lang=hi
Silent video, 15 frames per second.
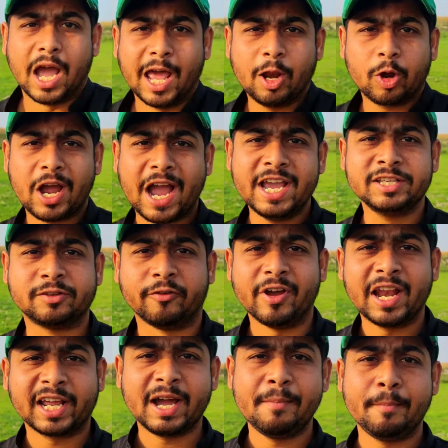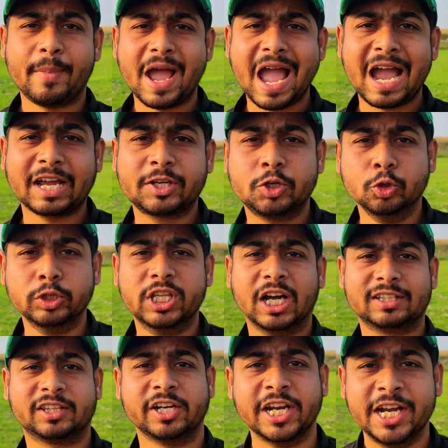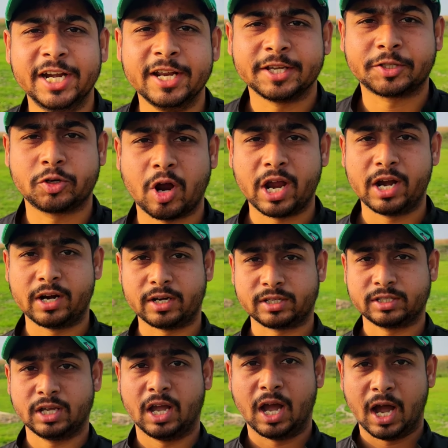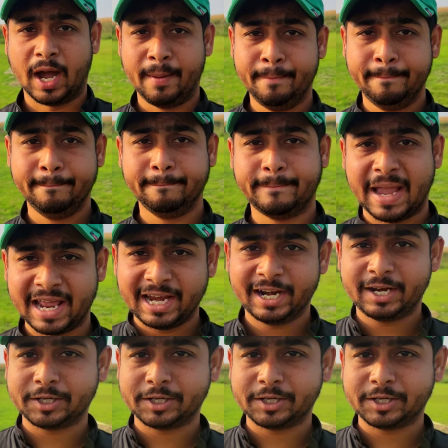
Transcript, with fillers: हेलो गाइस वेलकम बैक टू द थ्री डिस्ट्रॉयर्स हम पहले